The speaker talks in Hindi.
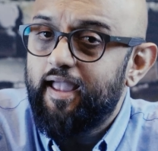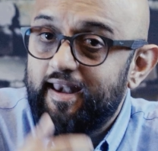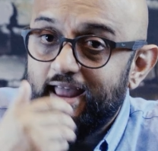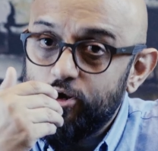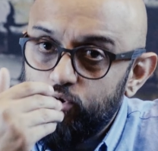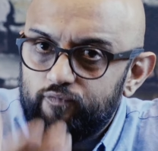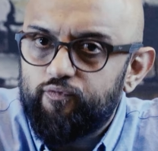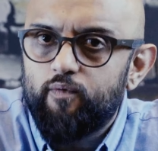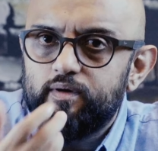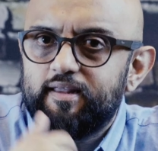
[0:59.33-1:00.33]
and I look
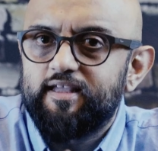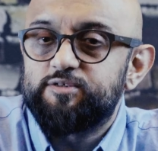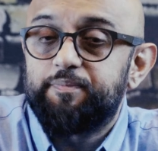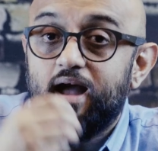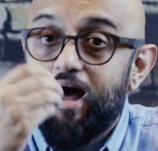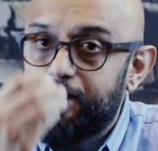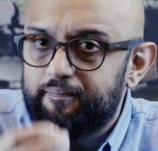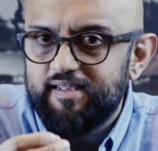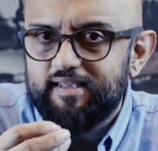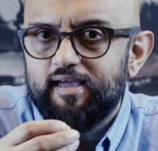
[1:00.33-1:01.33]
forward केस पे
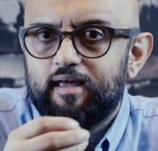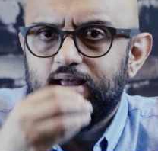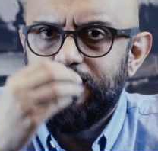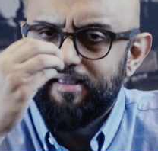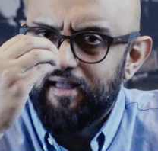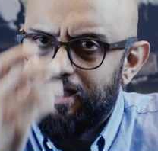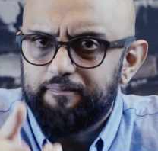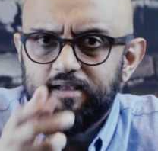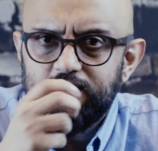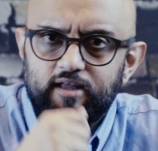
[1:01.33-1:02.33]
आपकी क्या राय है ya
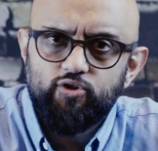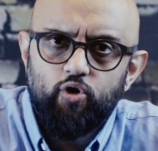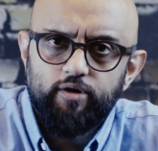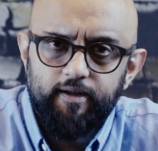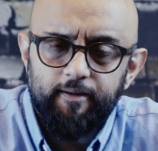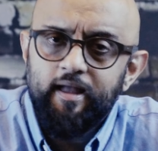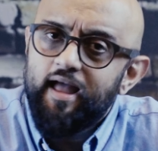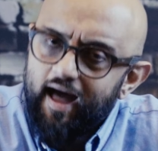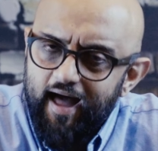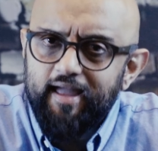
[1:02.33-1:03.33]
aapki kya thought hai
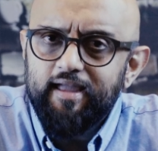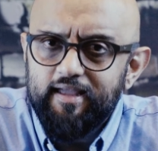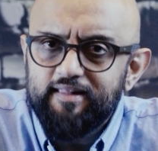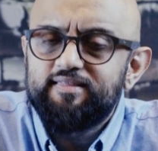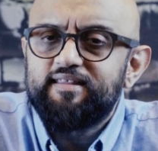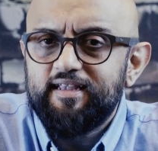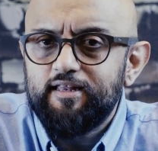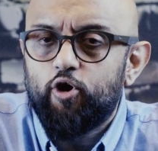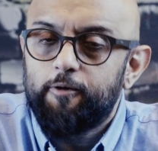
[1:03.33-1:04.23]
आए इन तीन